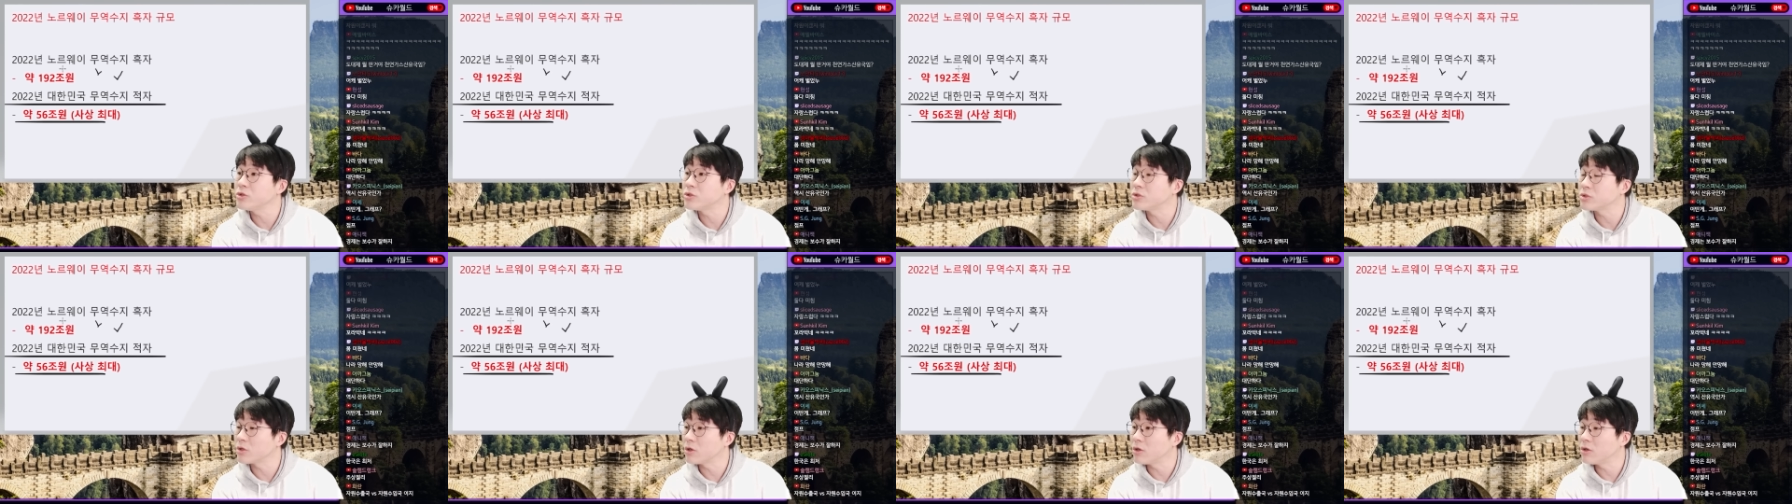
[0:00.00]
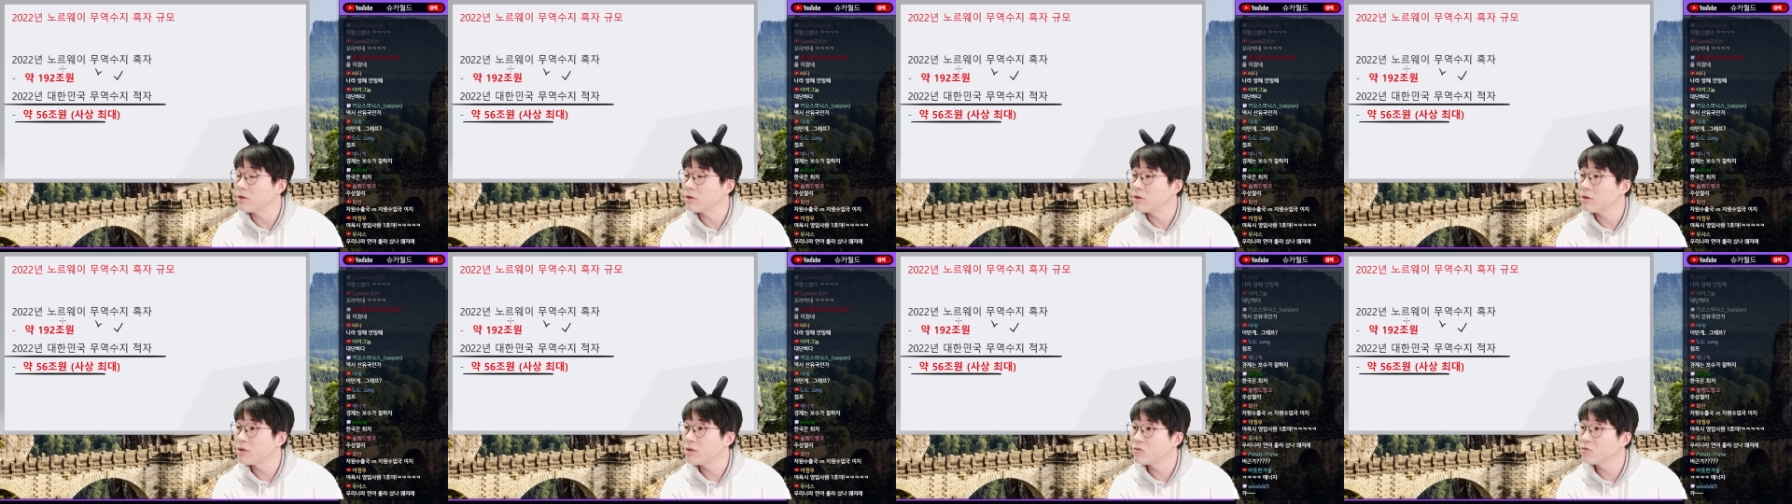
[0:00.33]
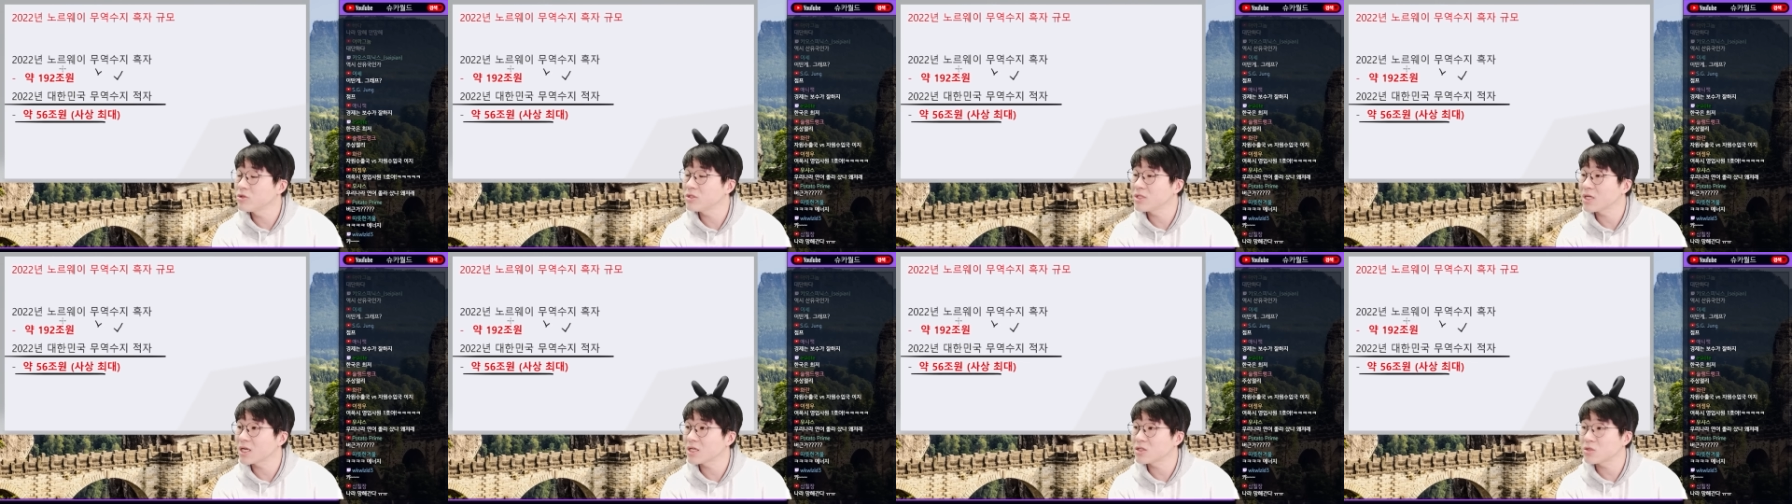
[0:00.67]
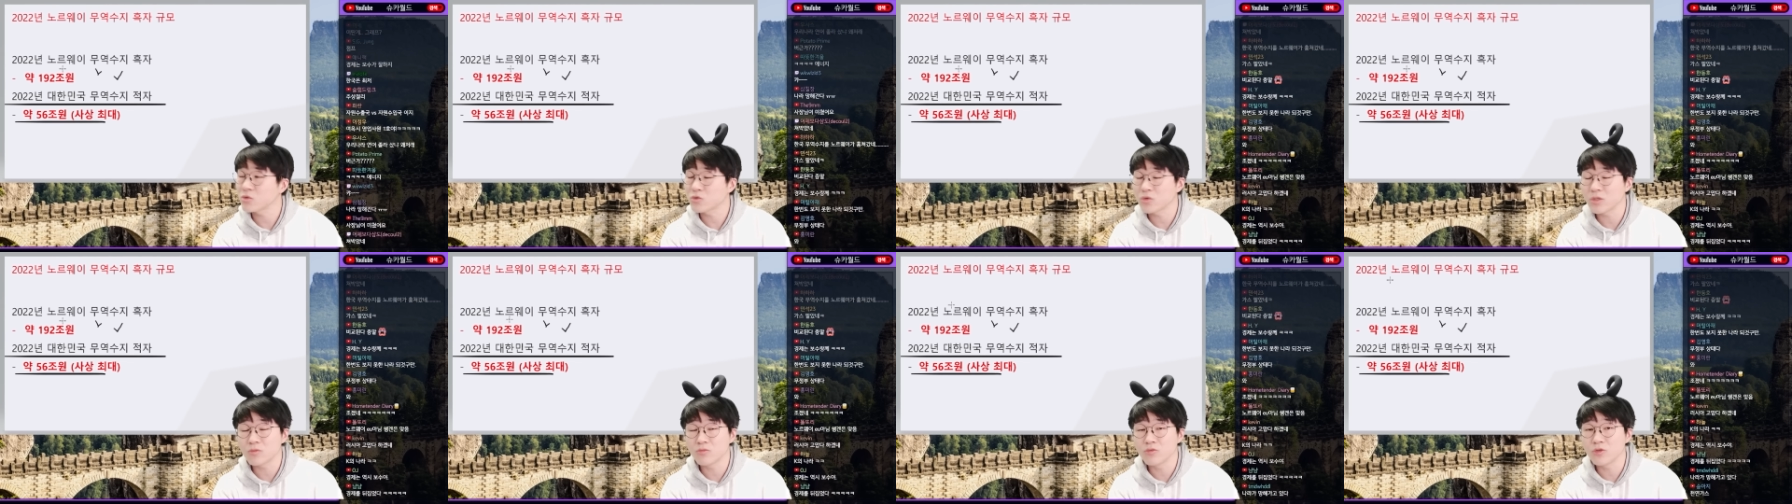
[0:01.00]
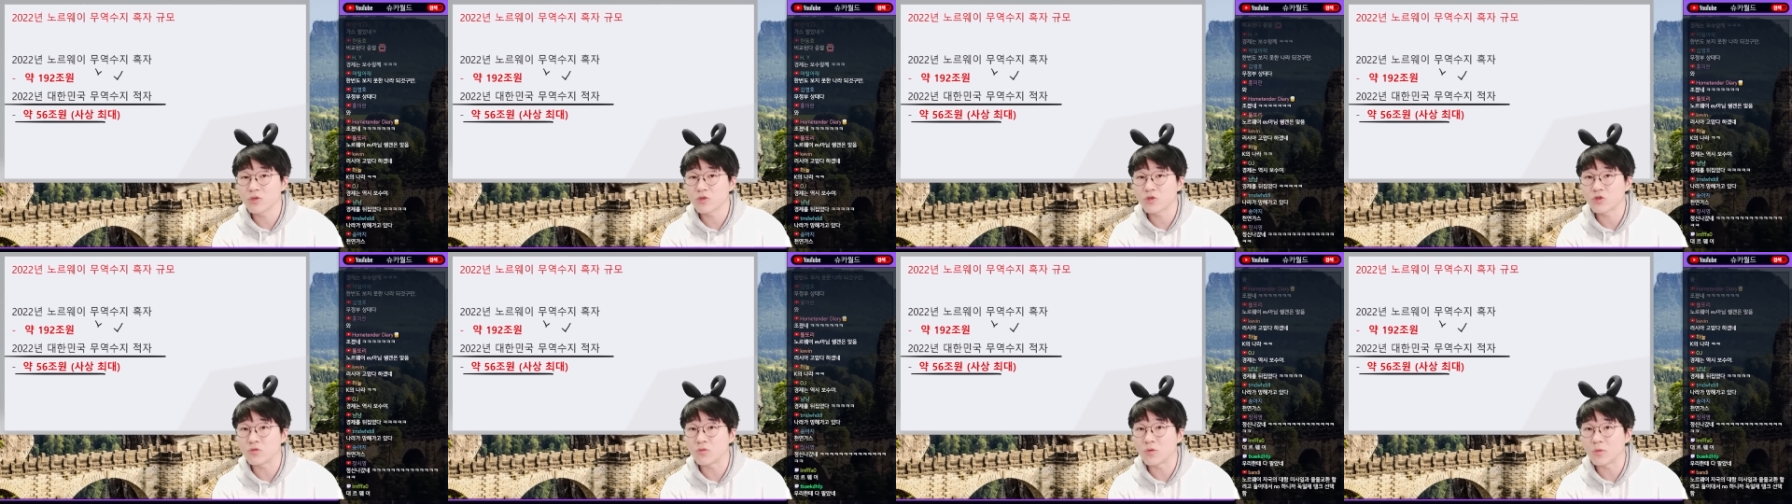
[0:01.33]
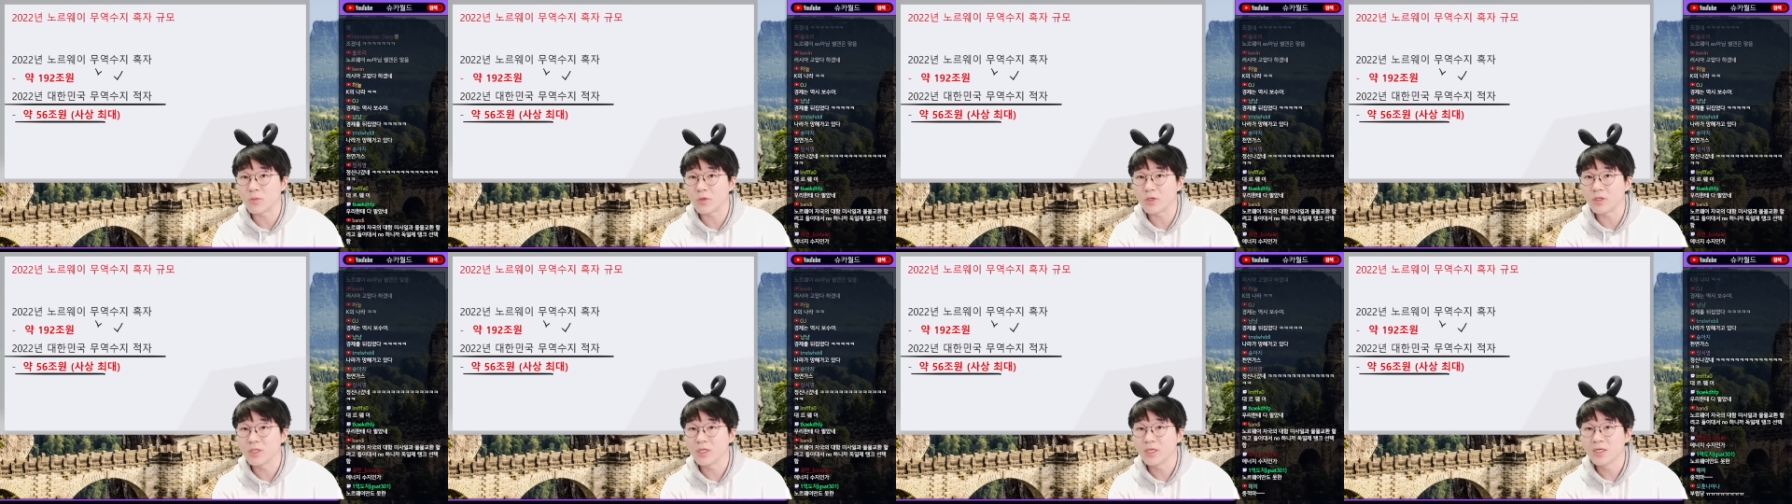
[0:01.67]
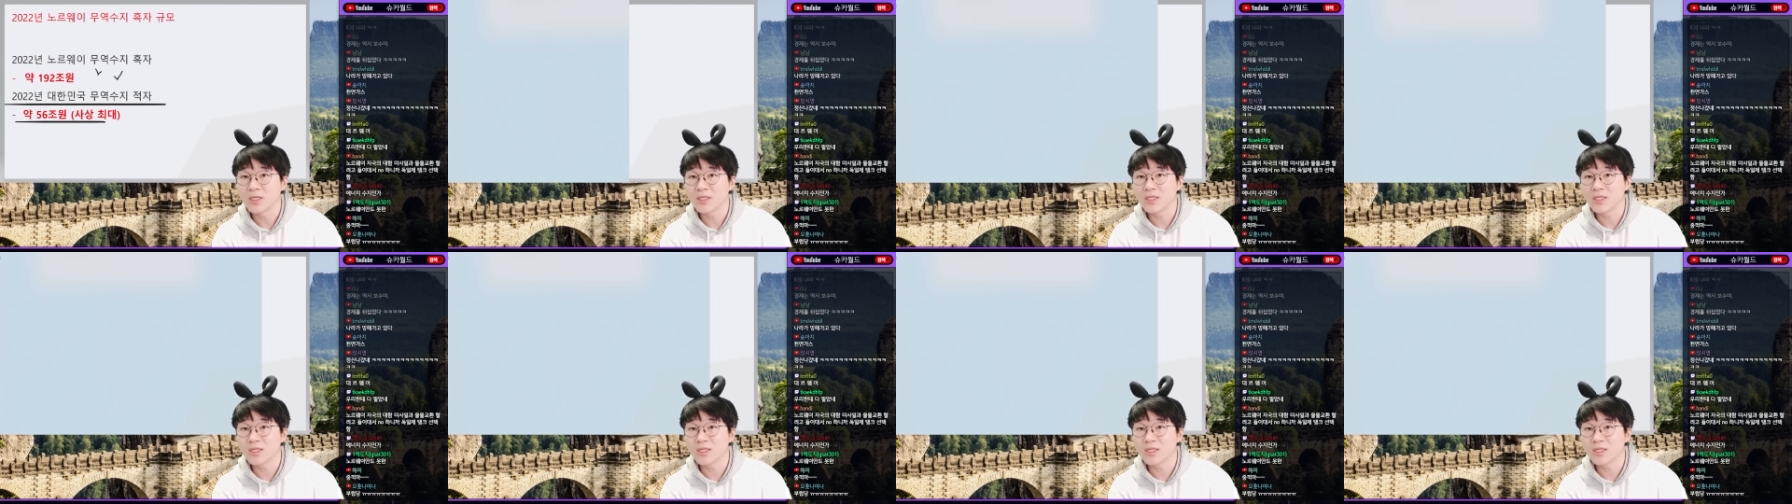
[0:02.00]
있죠. 우리나라 정도의 무역 규모면.